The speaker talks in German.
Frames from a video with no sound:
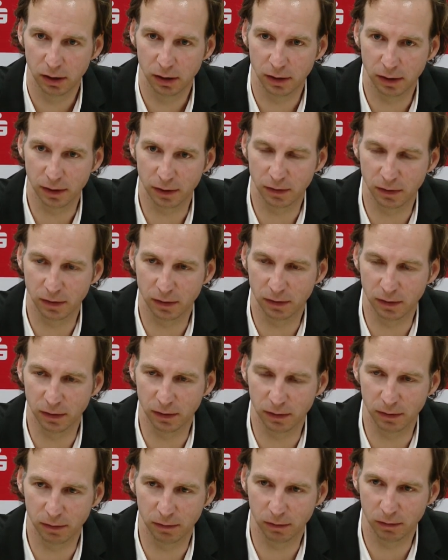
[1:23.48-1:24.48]
das,
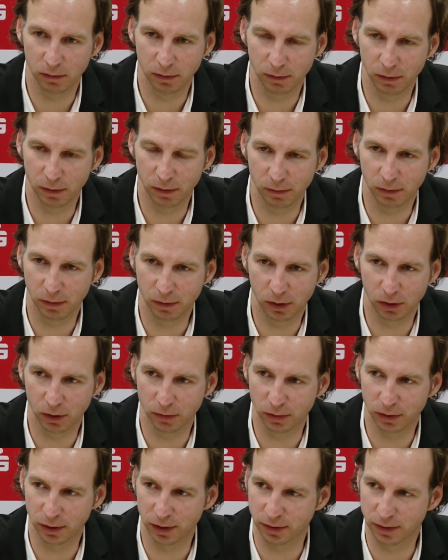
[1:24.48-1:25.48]
äh, ich
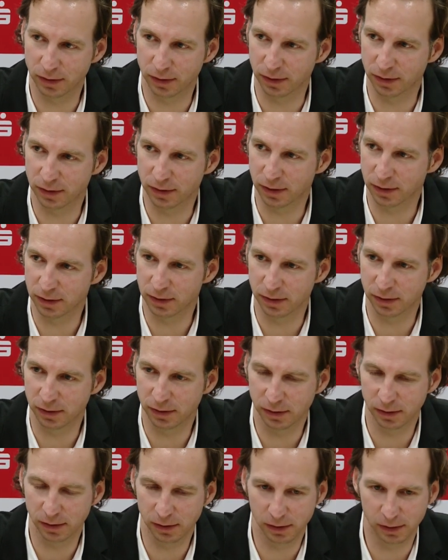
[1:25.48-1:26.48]
hoffe, dass, dass,
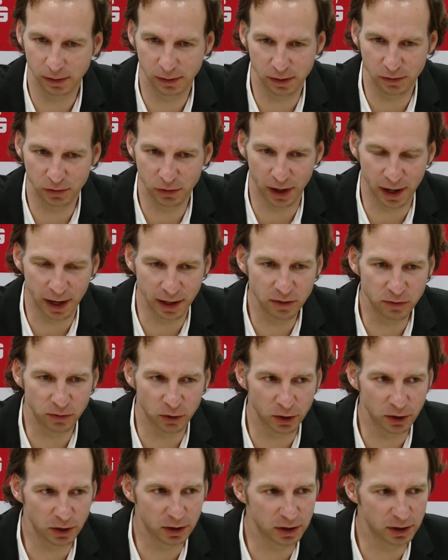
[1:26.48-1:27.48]
dass äh, die
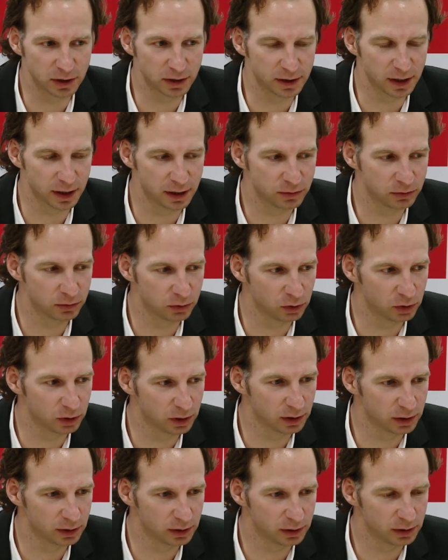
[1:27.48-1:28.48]
Verantwortlichen
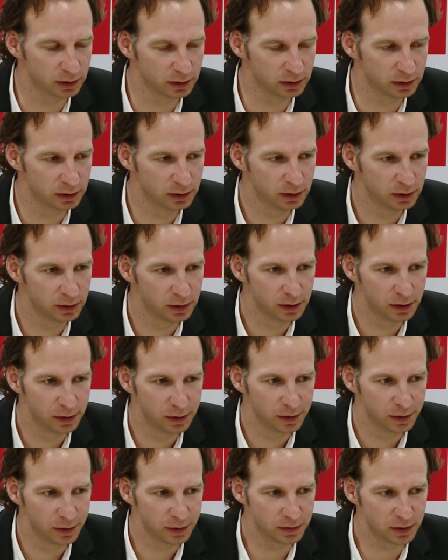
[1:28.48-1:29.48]
dafür
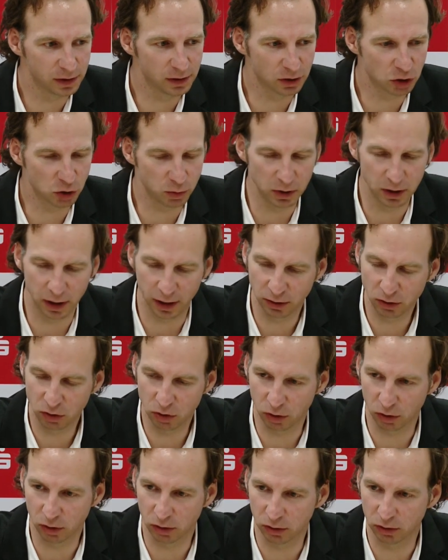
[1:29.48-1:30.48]
äh, sich das Spiel
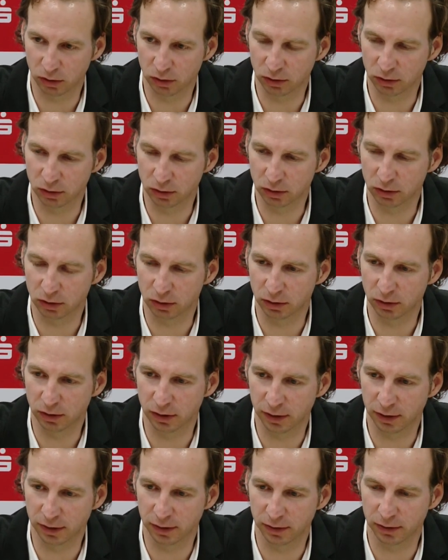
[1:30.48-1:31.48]
angucken und, und
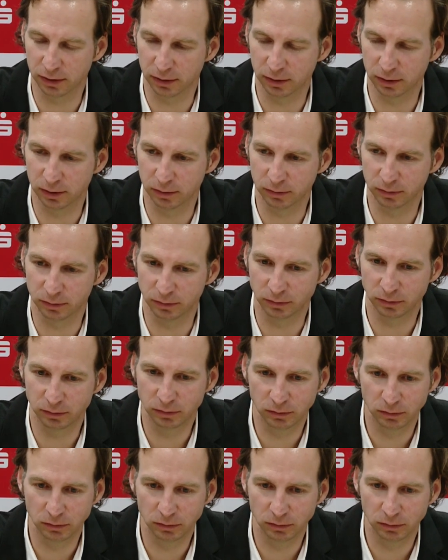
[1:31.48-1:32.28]
dann, ähm,